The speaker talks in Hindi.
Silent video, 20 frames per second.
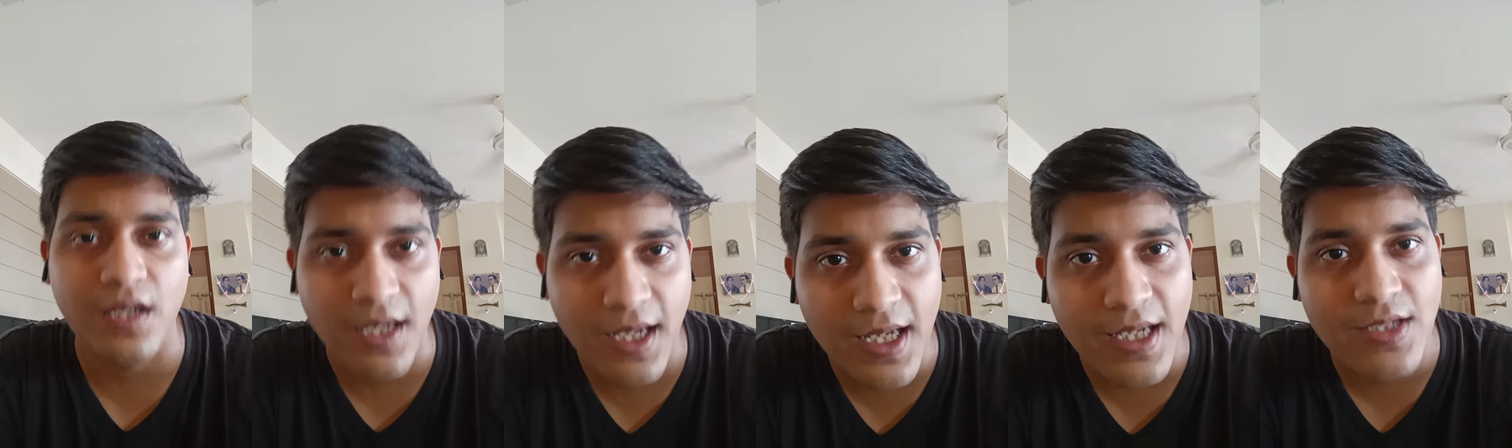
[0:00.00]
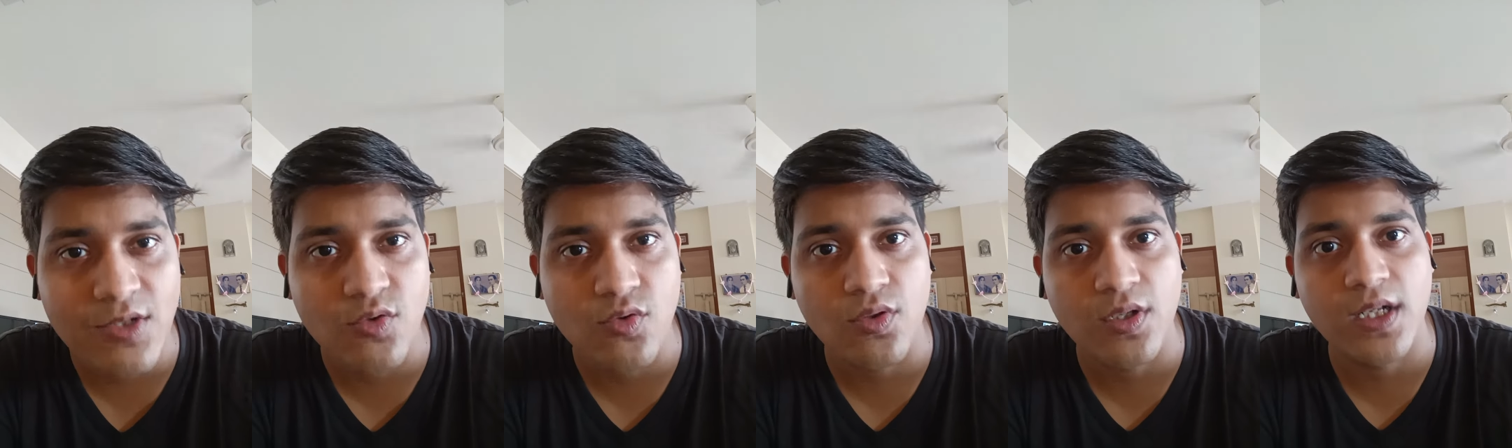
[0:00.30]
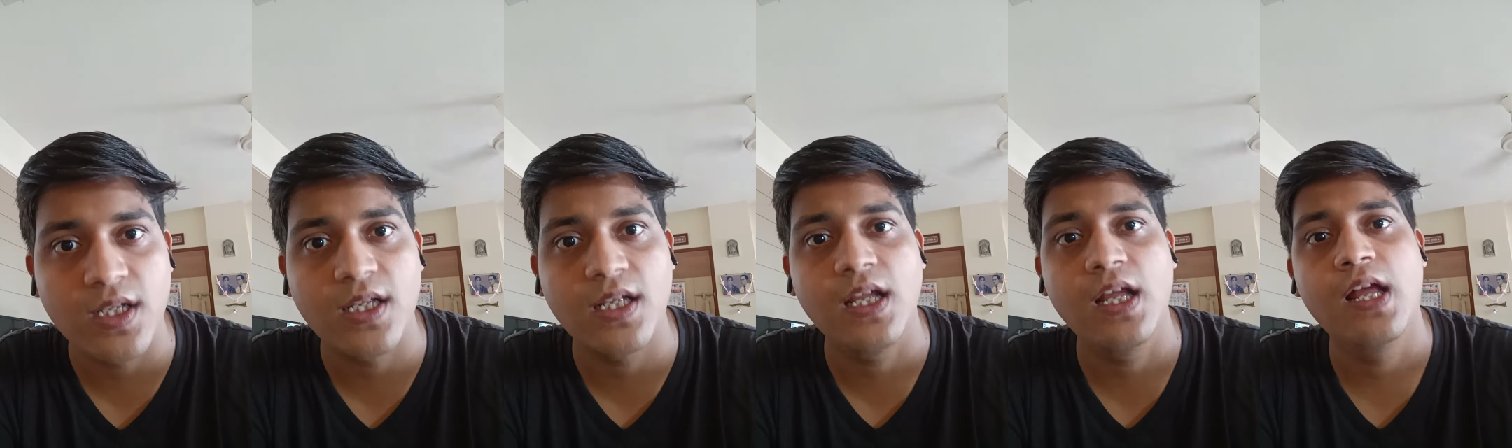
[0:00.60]
ट्रेनिंग्स हो
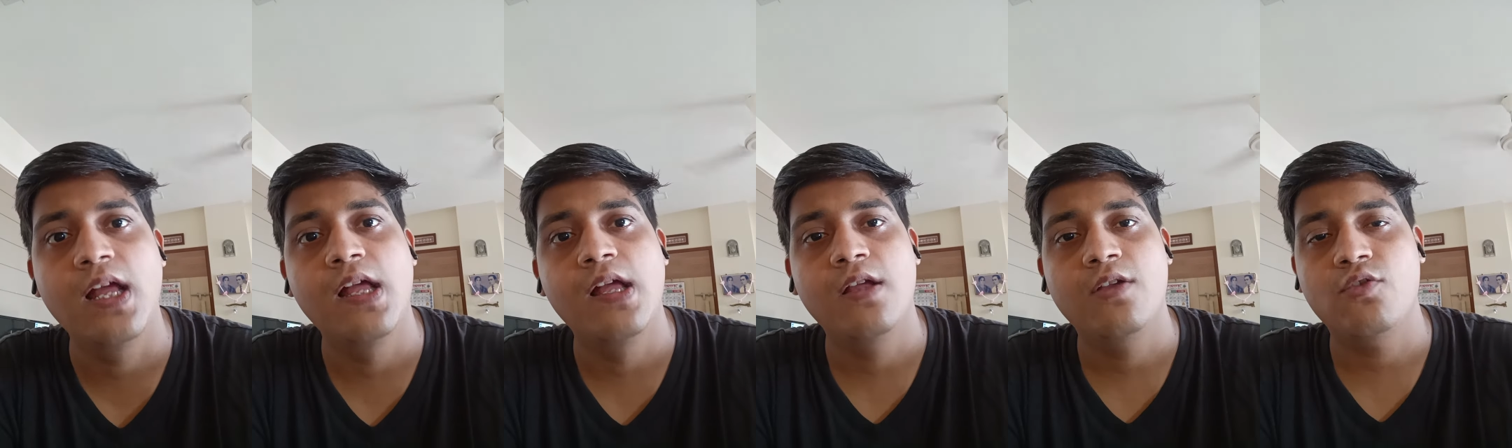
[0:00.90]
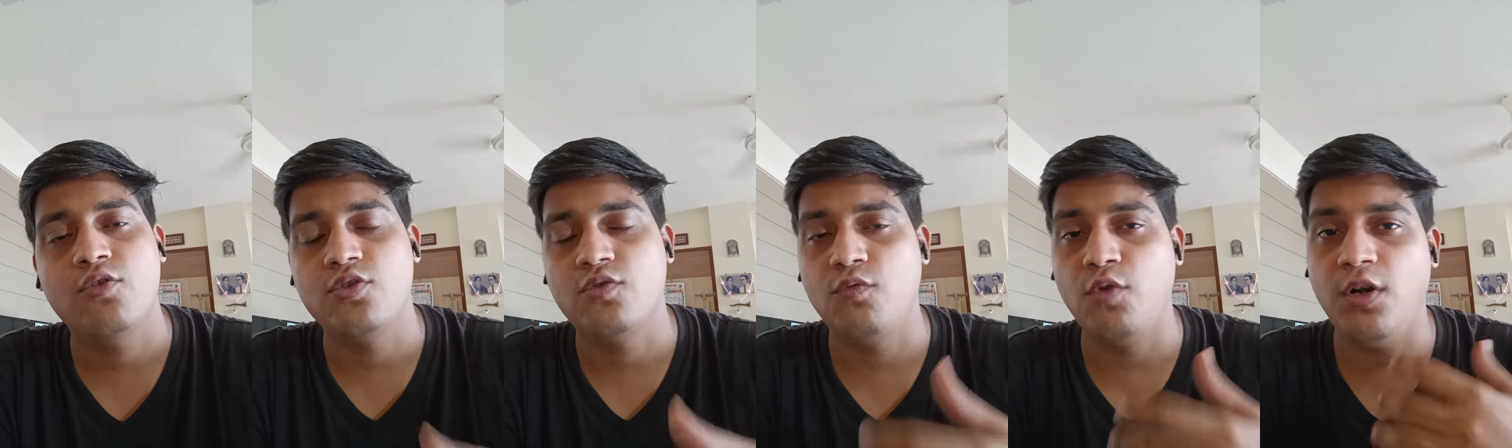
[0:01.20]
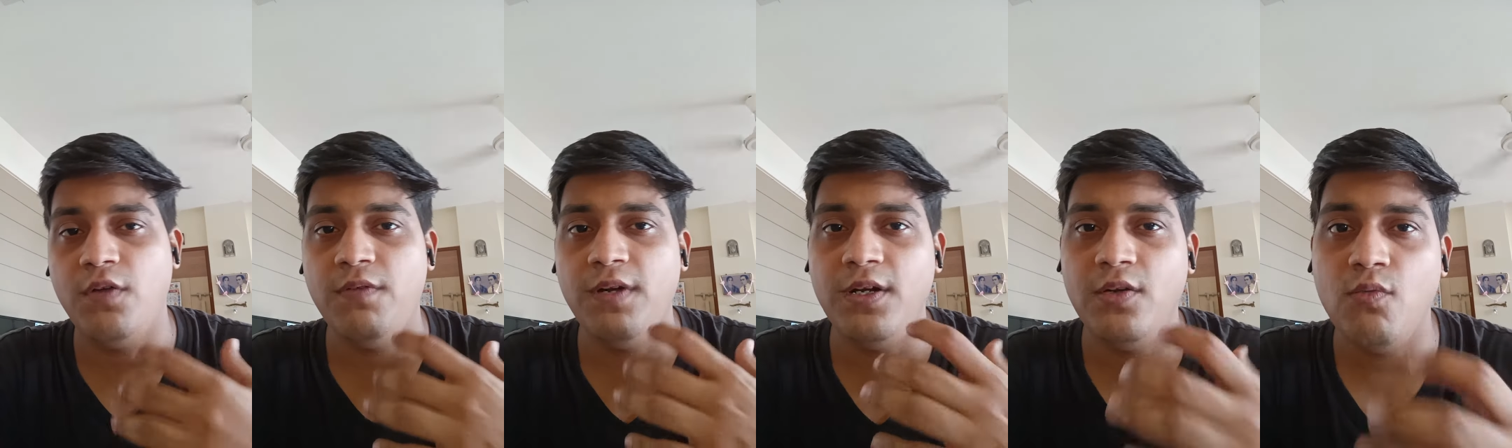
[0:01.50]
रहे हैं बिकॉज
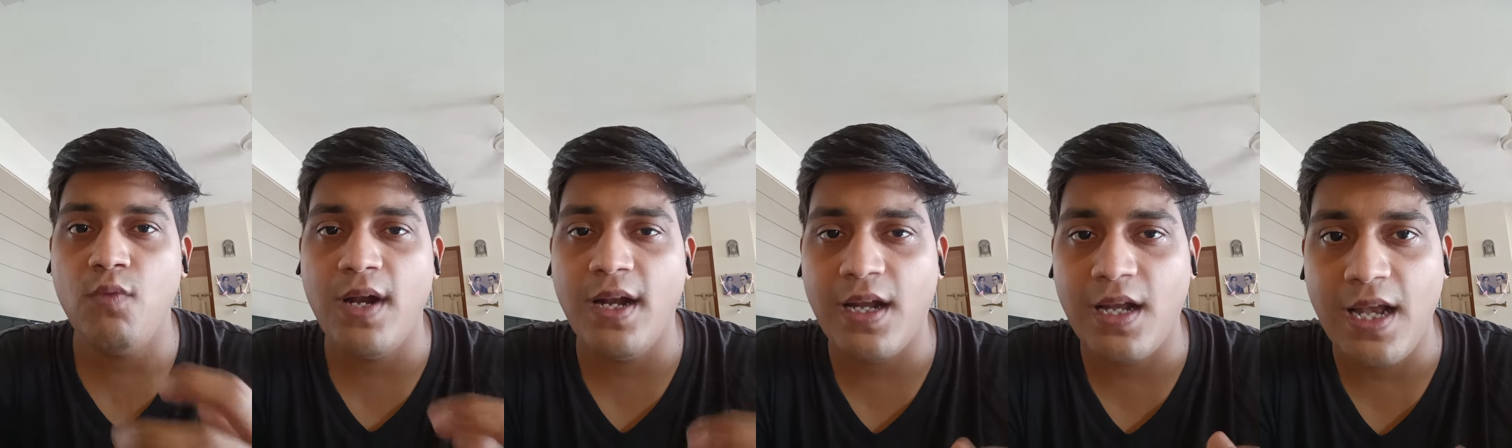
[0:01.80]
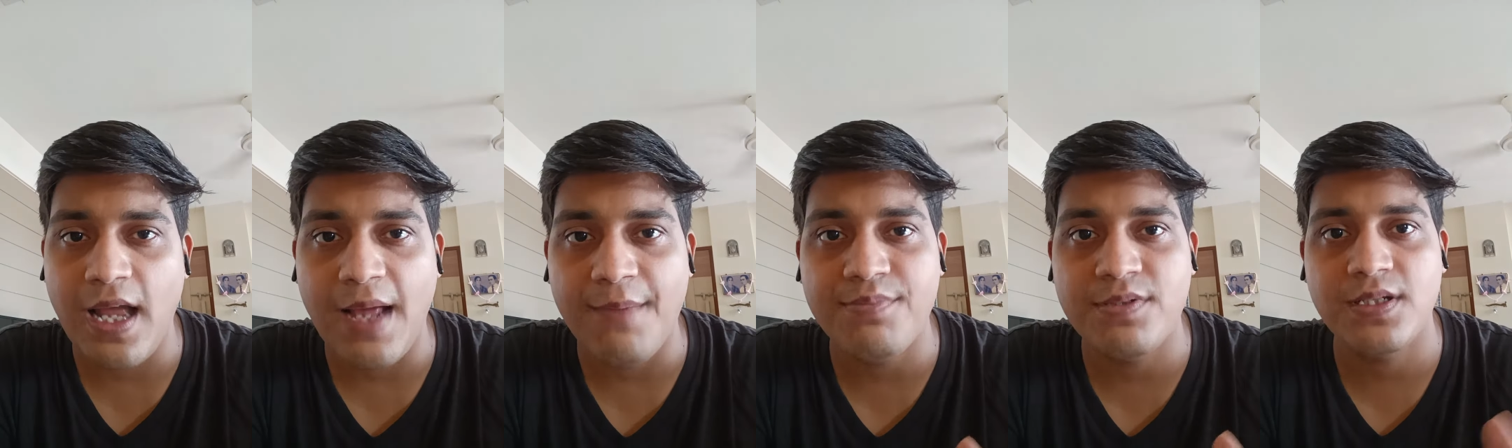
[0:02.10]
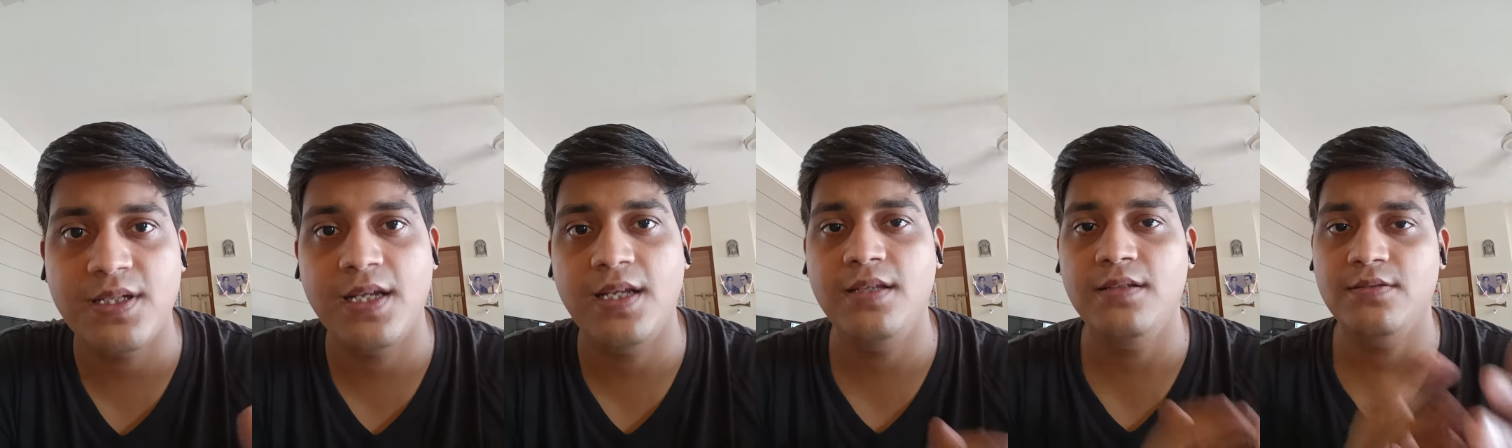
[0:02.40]
वॉट वी डू एट लैब
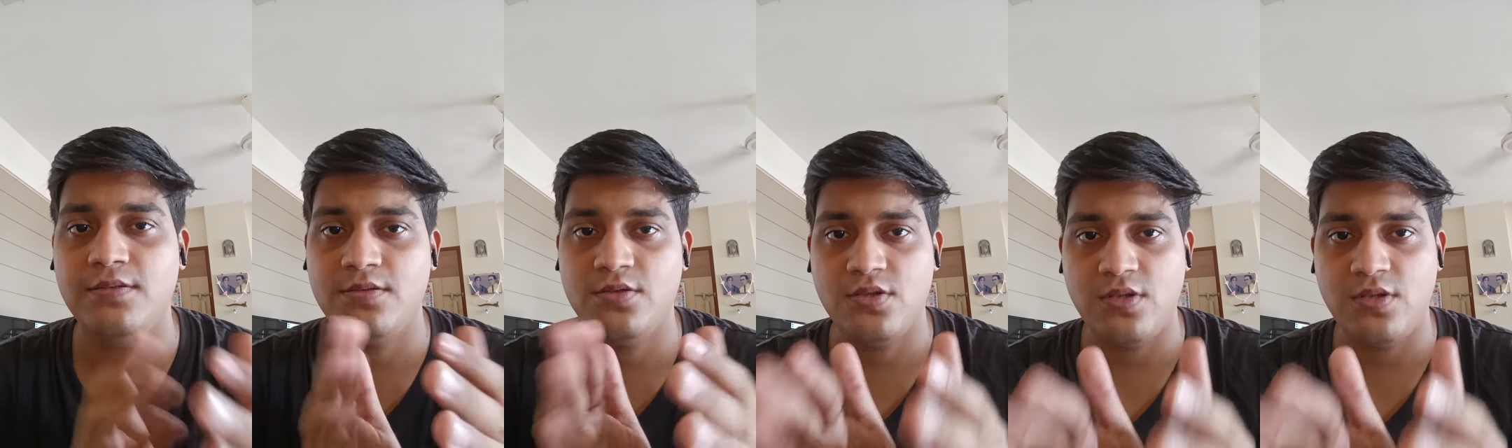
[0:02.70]
स्केल